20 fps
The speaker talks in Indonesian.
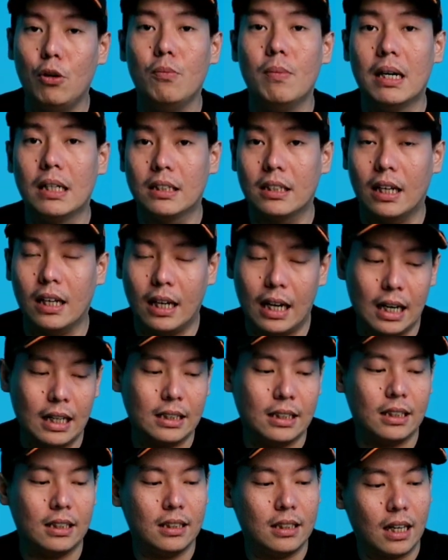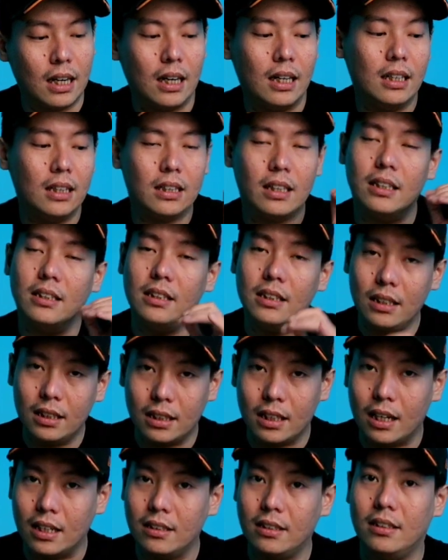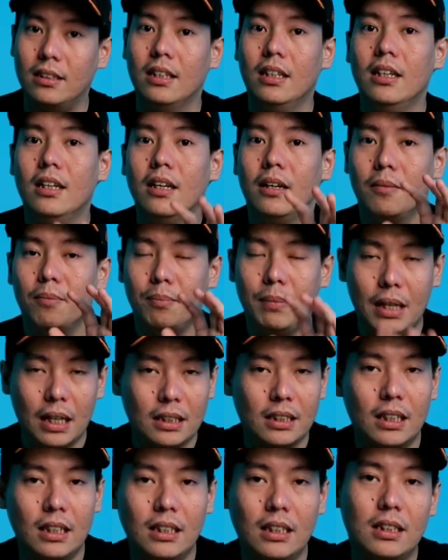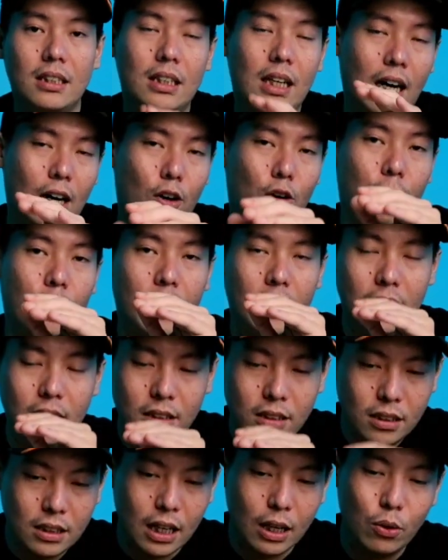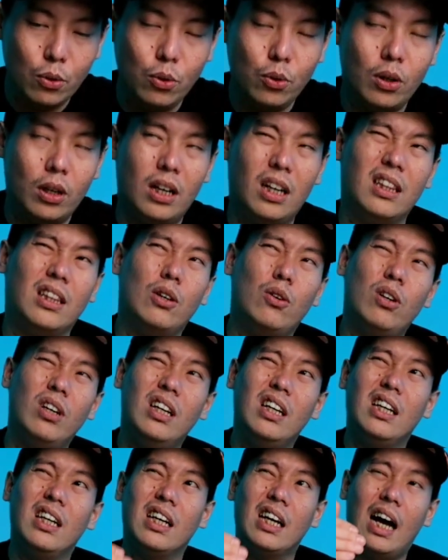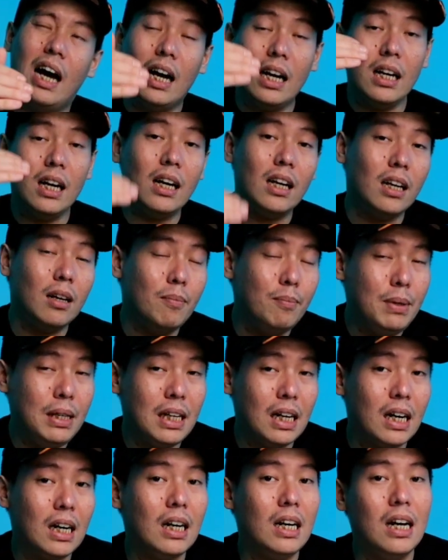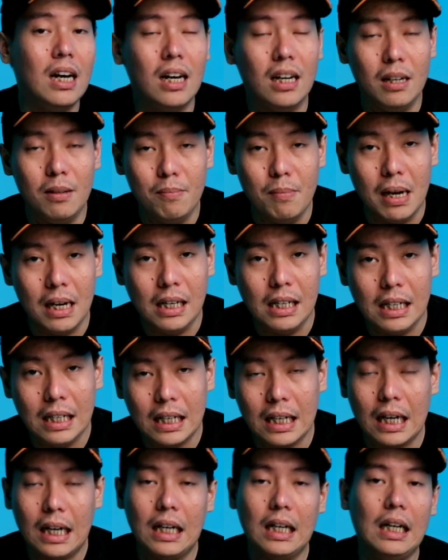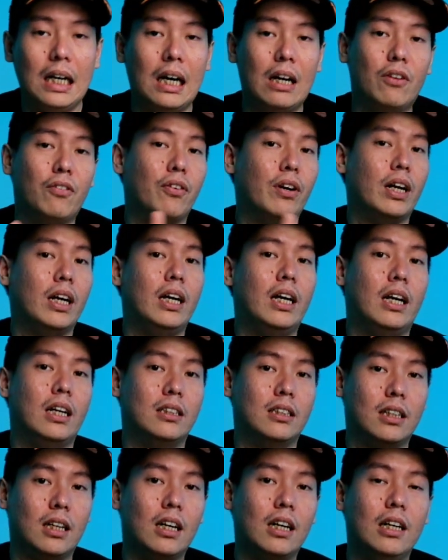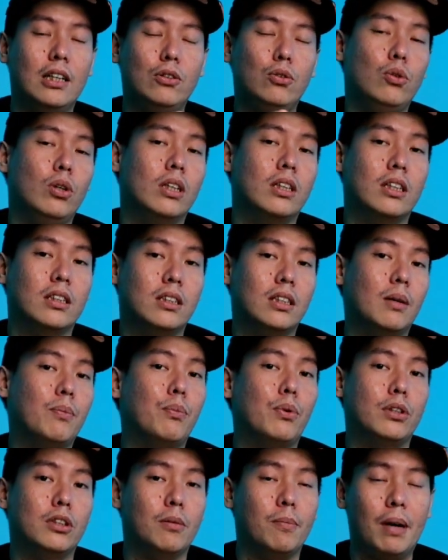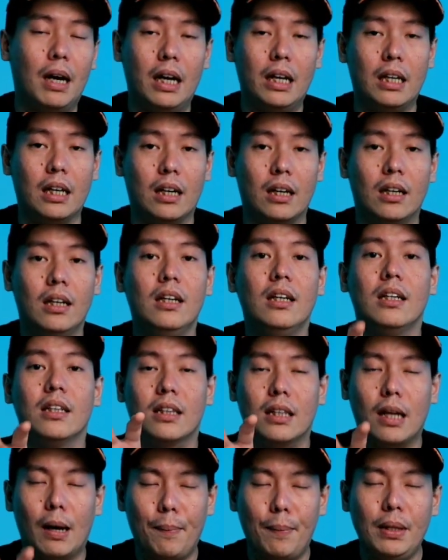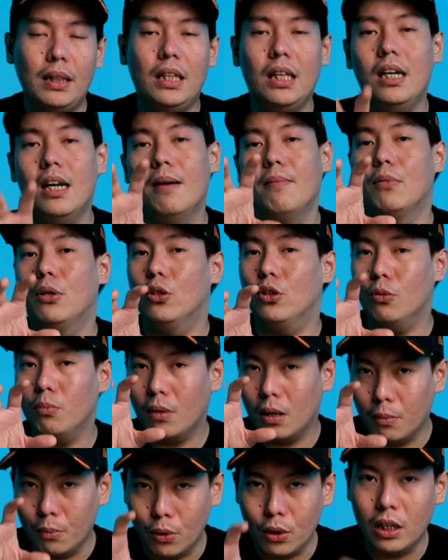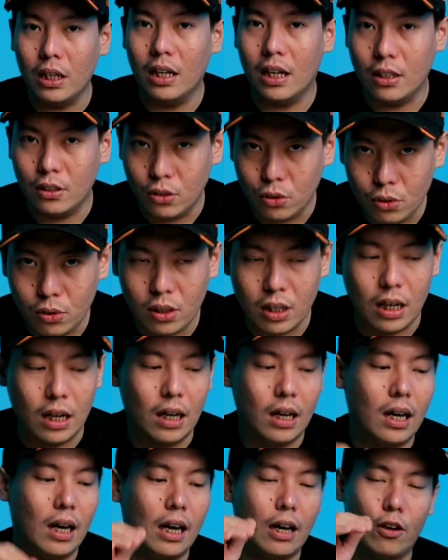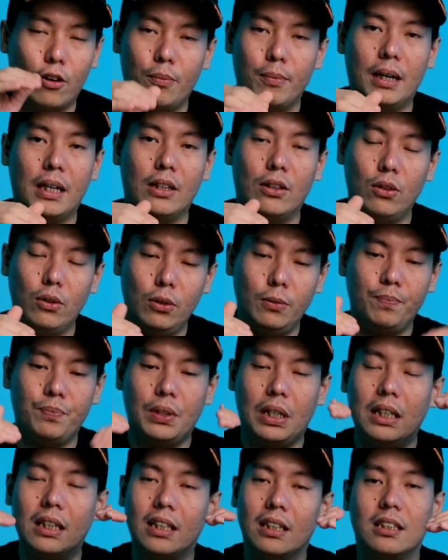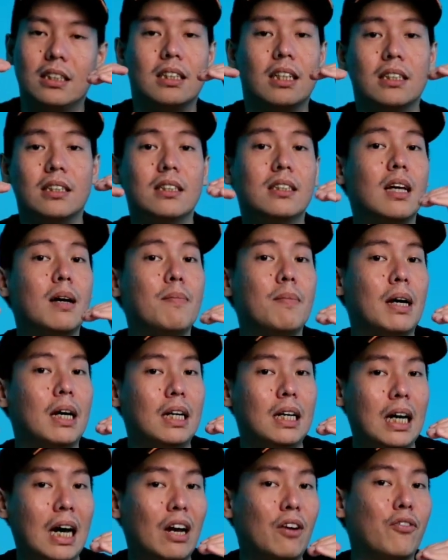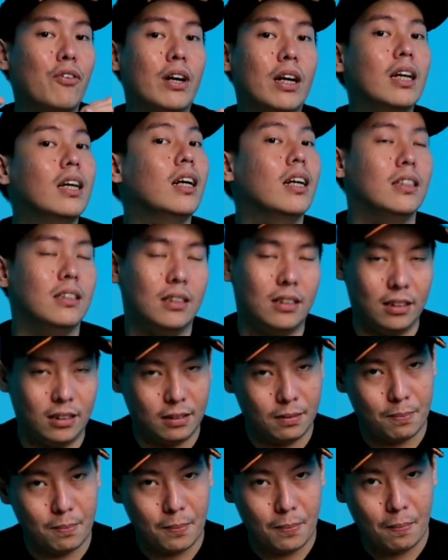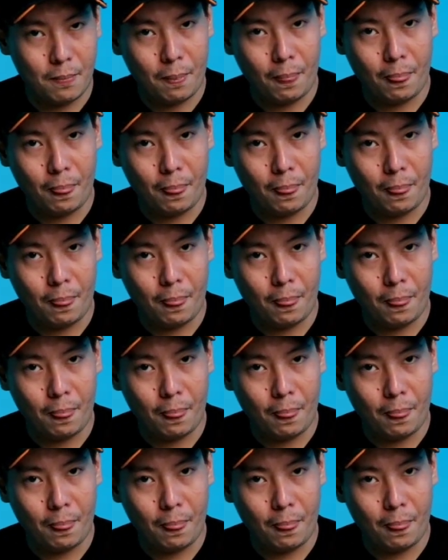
Bau basah. Nah, secara intensitas biasanya si aroma ini jauh atau agak lebih rendah dibandingkan dengan fragrance karena dia sudah tercampur sama air. Tapi tidak menutup kemungkinan juga aroma itu intensitasnya sama dengan fragrance.